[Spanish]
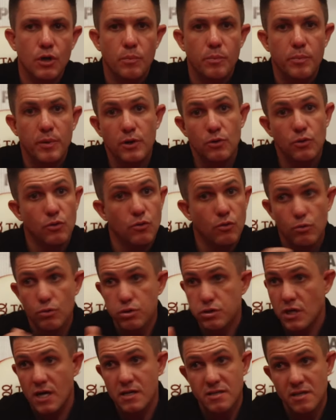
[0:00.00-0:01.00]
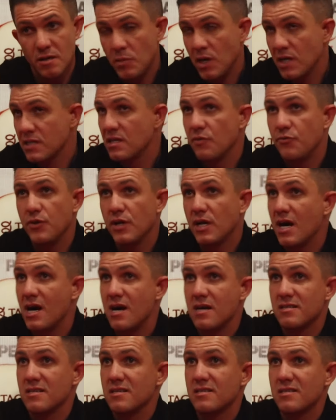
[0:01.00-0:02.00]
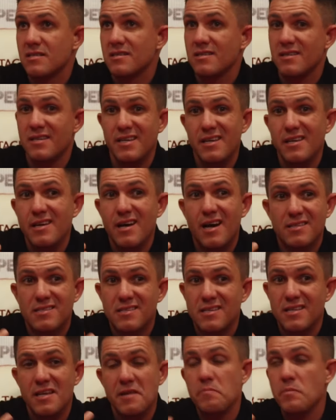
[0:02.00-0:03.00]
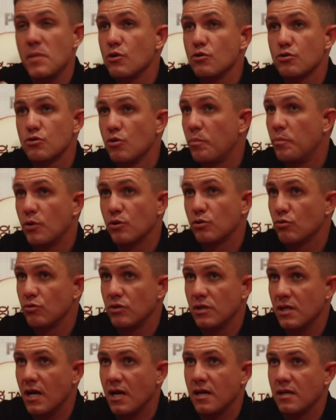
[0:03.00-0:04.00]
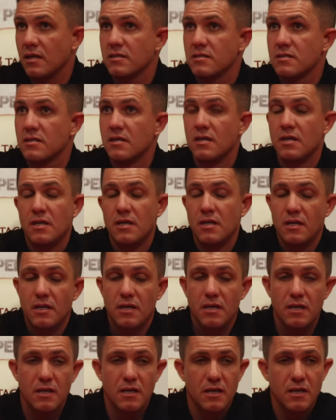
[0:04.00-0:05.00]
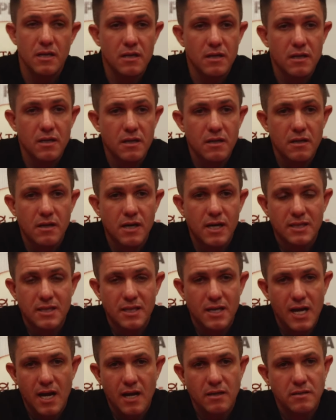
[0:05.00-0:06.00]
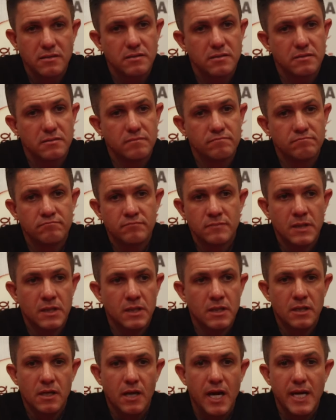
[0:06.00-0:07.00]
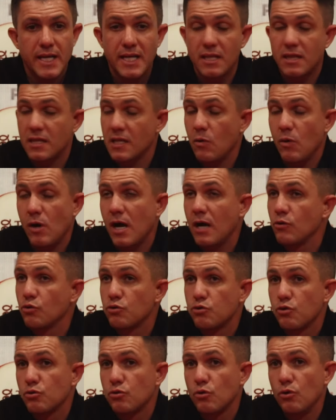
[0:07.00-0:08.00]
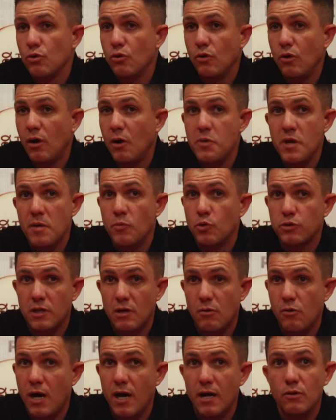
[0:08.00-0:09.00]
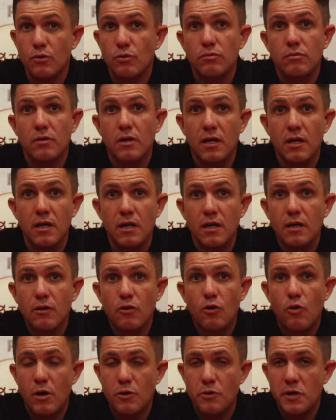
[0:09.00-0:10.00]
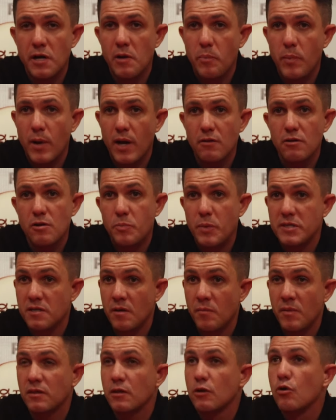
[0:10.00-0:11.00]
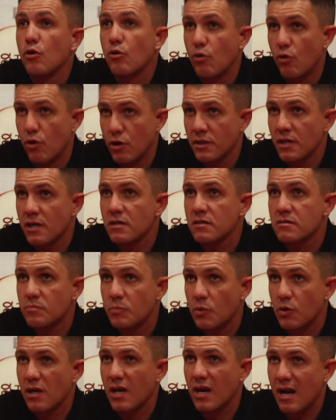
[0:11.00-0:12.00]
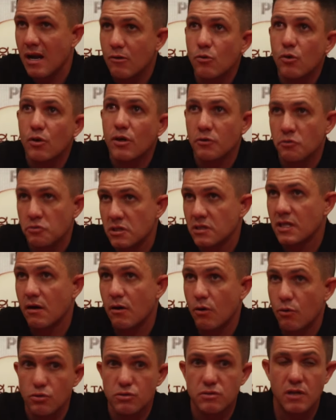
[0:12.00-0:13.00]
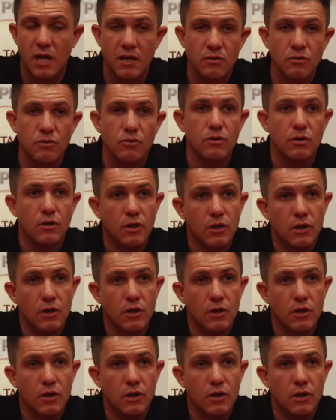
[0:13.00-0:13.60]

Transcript: pero buscarse más eficaces y acceder menos oportunidades eh, atrás. Hay que trabajar, nosotros habíamos trabajado eh, los balones parados, especialmente los corners, porque era algo que nos estaba costando.